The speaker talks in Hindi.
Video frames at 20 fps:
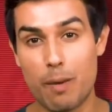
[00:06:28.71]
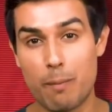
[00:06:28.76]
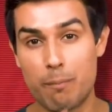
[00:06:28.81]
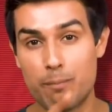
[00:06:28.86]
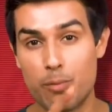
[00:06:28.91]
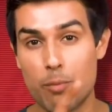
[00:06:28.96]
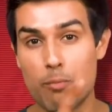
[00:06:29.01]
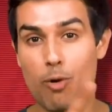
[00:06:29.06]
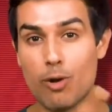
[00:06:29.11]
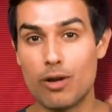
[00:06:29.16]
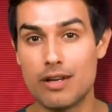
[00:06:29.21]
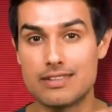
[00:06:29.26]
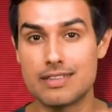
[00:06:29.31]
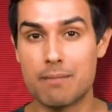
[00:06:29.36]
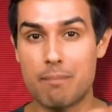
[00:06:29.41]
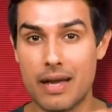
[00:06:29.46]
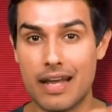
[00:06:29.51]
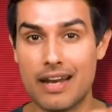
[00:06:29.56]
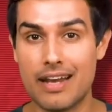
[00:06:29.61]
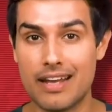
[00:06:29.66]
पप्पू बोलने से
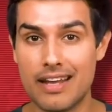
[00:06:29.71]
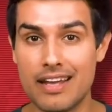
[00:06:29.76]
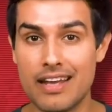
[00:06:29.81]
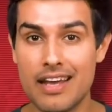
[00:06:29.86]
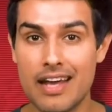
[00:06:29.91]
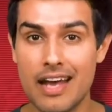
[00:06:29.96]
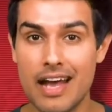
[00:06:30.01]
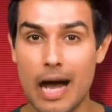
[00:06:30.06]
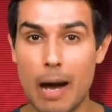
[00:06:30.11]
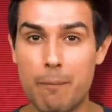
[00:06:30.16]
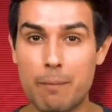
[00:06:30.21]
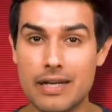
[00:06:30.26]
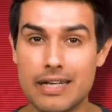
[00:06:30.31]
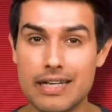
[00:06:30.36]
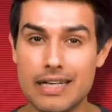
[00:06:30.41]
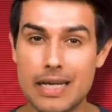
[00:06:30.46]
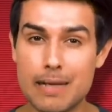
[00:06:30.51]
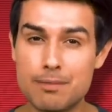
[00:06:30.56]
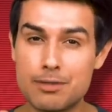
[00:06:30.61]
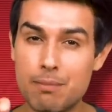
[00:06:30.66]
पहले अपनी
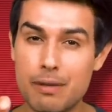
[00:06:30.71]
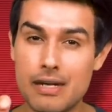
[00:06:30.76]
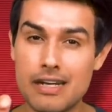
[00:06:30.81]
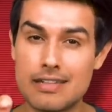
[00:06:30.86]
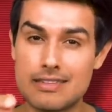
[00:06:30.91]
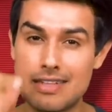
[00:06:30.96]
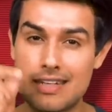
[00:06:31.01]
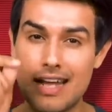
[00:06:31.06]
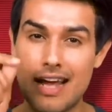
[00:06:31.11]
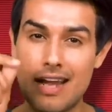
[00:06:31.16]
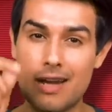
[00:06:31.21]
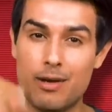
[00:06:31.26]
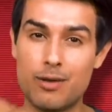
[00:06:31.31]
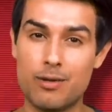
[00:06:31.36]
क्लिप्स पर नजर डाल